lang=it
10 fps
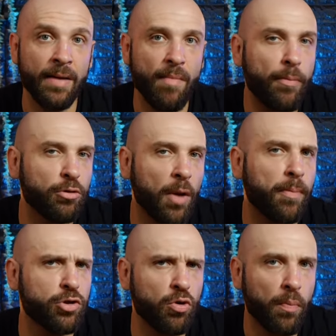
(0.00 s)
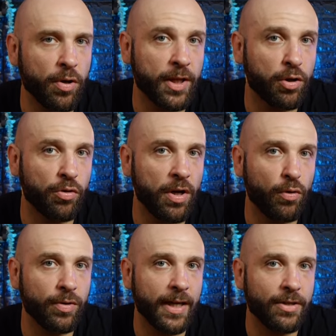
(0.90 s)
ma purtroppo sono un po' indietro con il
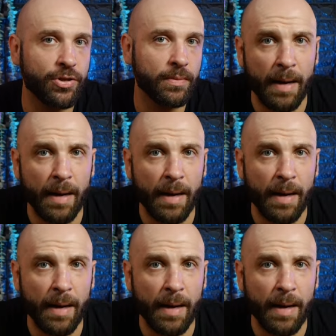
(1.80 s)
montaggio.